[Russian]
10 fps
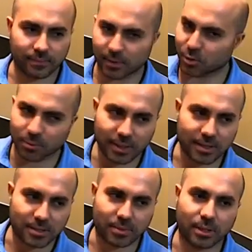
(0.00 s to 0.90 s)

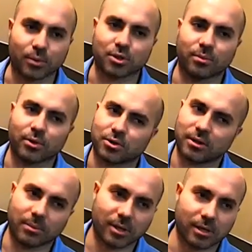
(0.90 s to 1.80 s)
Разумеется, потому что можно
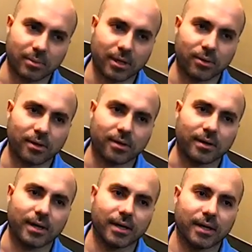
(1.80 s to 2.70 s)
на
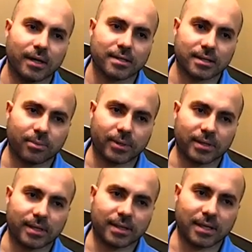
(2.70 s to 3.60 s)
микробиологии
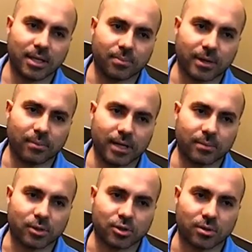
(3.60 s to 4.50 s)
схлопотать такие
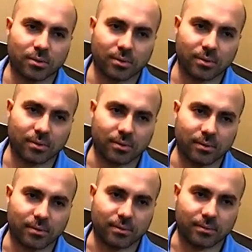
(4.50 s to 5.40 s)
проблемы,
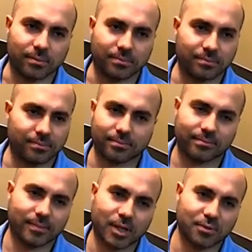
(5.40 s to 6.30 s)
что
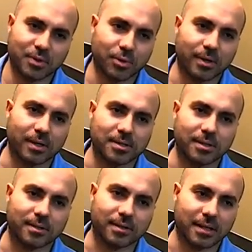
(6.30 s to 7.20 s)
даже высокая
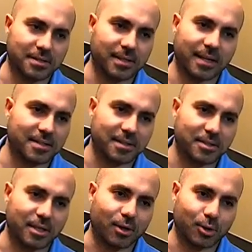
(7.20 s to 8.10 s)
концентрация,
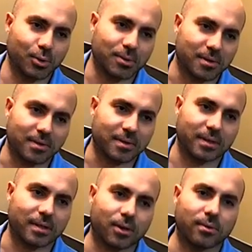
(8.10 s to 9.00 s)
не знаю, ртути
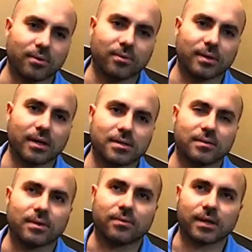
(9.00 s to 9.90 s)
такой
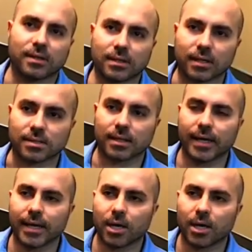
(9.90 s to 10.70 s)
негативный эффект не даст.